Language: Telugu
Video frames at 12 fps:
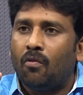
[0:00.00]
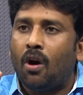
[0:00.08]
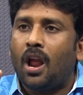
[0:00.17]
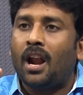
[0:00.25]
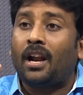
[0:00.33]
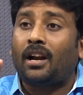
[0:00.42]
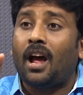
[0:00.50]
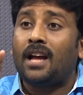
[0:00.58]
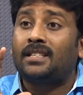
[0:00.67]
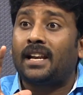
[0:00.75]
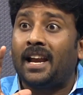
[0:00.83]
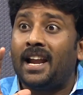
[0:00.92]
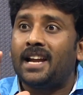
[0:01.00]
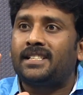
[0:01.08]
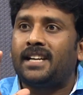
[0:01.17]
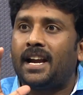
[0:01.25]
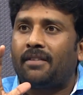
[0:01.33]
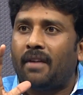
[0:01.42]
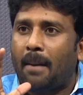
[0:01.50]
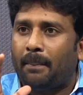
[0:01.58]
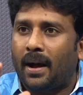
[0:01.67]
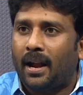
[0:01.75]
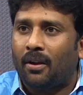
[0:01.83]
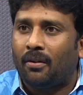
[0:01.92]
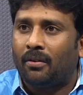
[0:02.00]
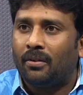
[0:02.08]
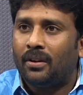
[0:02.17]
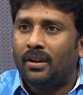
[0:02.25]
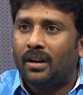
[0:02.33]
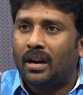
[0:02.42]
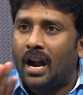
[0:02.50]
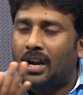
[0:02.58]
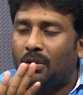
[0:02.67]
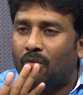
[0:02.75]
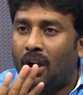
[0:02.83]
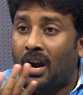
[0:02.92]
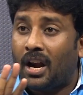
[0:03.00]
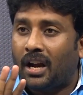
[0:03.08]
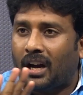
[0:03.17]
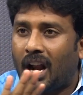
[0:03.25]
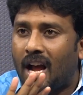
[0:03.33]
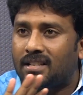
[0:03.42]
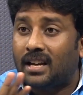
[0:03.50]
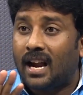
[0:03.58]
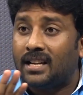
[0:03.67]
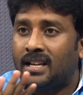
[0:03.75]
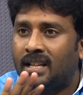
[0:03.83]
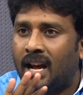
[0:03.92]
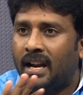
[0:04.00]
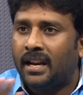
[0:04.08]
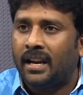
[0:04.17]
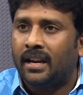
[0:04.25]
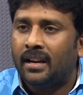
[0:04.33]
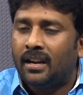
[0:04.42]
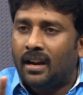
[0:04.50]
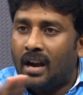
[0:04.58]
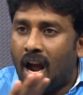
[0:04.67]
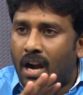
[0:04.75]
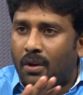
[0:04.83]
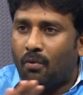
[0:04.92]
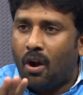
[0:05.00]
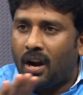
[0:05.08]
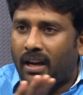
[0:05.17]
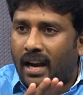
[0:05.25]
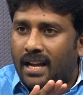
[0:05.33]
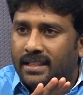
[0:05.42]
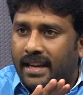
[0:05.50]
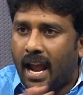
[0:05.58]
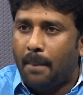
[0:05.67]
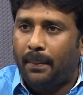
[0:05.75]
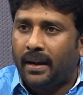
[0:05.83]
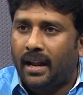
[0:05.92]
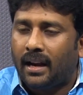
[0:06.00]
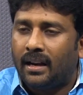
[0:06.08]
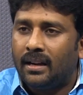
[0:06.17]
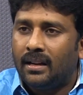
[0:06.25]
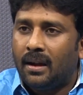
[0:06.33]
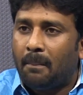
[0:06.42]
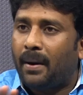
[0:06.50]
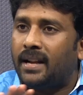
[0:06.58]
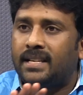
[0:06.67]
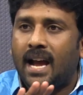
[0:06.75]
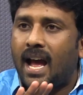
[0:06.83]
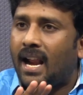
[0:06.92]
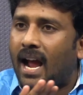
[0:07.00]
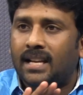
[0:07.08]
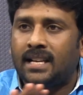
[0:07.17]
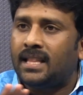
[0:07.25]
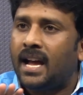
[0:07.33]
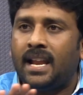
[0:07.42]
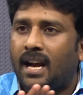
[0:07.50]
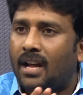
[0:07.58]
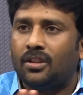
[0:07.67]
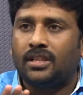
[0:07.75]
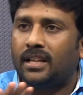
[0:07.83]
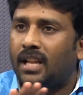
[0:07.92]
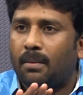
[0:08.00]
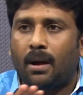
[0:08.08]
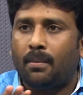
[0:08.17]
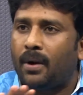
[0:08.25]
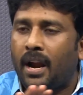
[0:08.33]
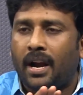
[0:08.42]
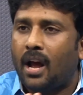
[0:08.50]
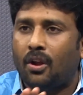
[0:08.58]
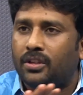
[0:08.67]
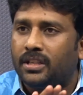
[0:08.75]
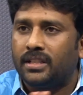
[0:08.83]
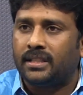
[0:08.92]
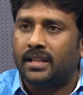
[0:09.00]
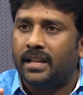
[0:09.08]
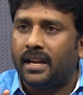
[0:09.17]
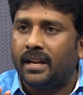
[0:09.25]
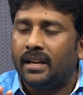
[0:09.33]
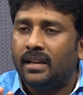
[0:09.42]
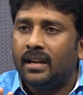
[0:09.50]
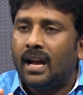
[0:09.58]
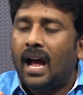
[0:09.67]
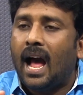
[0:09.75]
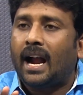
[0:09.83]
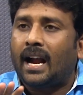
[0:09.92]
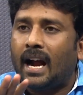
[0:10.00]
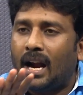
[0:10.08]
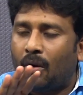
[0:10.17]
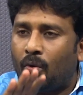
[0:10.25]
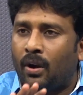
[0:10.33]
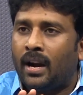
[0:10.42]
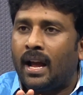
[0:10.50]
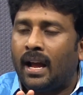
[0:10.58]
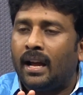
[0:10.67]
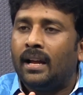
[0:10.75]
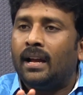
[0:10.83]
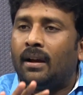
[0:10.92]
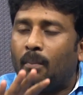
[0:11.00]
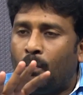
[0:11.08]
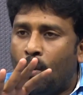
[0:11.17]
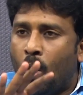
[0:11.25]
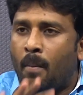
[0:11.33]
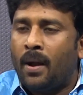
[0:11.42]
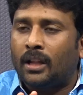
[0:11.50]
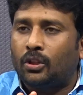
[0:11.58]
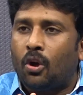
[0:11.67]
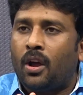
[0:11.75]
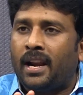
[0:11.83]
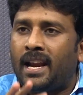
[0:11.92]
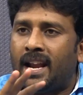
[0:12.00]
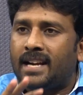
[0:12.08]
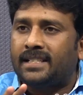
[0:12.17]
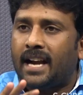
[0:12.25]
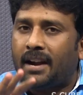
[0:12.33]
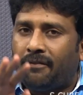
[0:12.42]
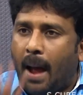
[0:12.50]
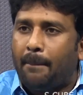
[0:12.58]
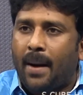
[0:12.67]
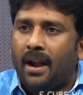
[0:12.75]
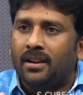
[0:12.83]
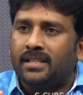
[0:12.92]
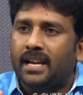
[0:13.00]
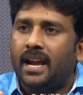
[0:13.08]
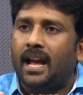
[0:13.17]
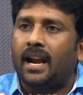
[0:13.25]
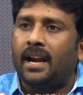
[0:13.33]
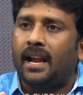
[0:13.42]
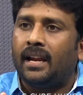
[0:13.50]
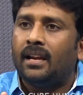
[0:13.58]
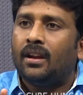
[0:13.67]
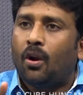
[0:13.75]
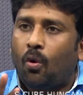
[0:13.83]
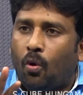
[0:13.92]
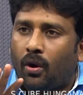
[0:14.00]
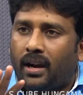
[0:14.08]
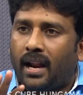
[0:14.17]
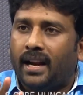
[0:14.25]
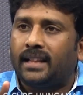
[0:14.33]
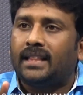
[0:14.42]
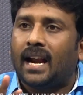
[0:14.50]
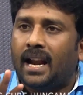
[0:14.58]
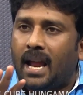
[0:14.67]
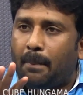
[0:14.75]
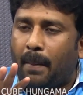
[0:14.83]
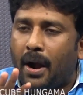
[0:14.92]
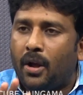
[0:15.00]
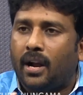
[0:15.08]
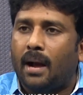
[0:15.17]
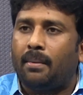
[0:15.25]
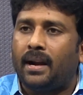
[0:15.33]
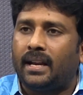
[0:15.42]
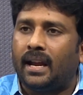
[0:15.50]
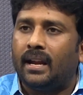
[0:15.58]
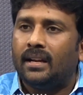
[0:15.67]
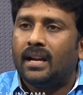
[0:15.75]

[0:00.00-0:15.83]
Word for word: వరల్డ్ క్లాస్ రియల్ ఎస్టేట్ వ్యాపారం నాట్ వరల్డ్ క్లాస్ రాజధాని నాట్ వరల్డ్ క్లాస్ క్యాపిటల్ ప్రజా రాజధాని కాదు చంద్రబాబు నాయుడు ఆలోచించింది అక్కడ ఉన్న భూములతో రియల్ ఎస్టేట్ వ్యాపారం చేయాలనే కుట్రకి తెరలేపాడు కాబట్టే